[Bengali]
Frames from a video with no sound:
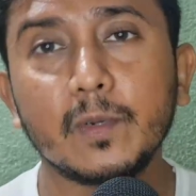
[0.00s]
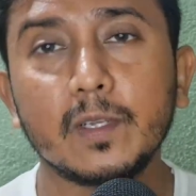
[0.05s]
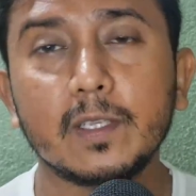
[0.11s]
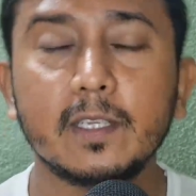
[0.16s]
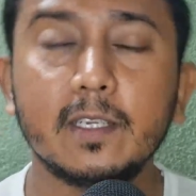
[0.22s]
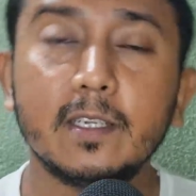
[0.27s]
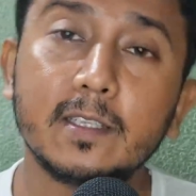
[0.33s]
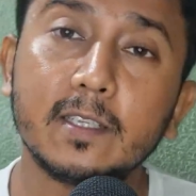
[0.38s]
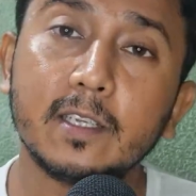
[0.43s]

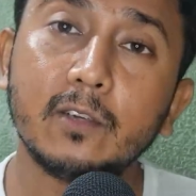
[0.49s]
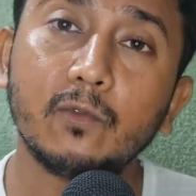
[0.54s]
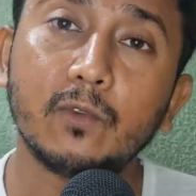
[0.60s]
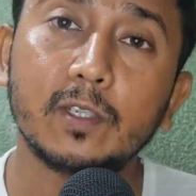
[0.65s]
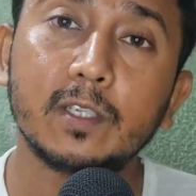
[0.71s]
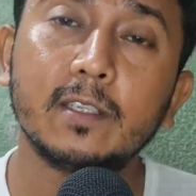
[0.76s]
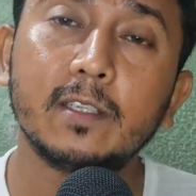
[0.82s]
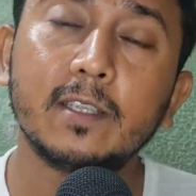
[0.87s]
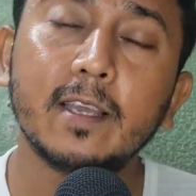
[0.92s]
প্রেসিডেন্সি
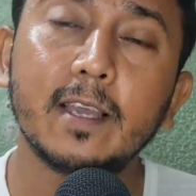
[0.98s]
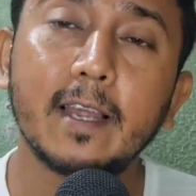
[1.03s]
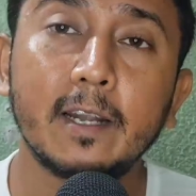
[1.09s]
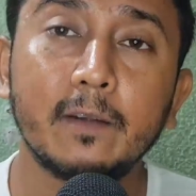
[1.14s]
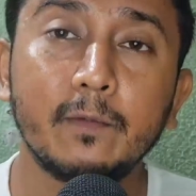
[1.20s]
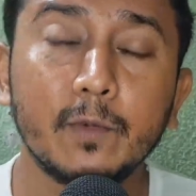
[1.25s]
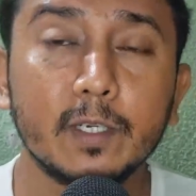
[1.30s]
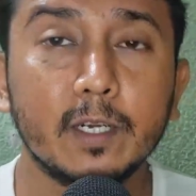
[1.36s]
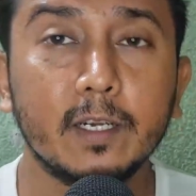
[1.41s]
ইউনিভার্সিটিতে
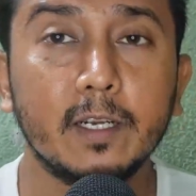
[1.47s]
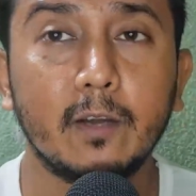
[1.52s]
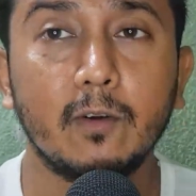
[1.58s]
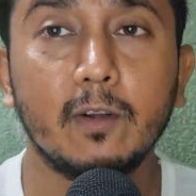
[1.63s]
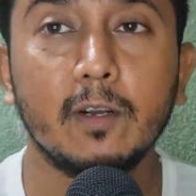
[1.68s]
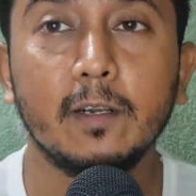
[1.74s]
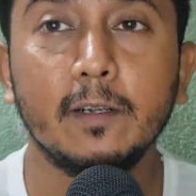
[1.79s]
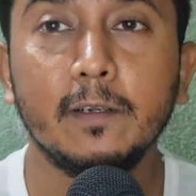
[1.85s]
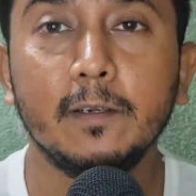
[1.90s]
অ্যাডমিশন
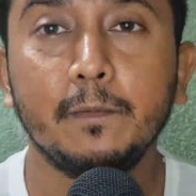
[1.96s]
নেওয়া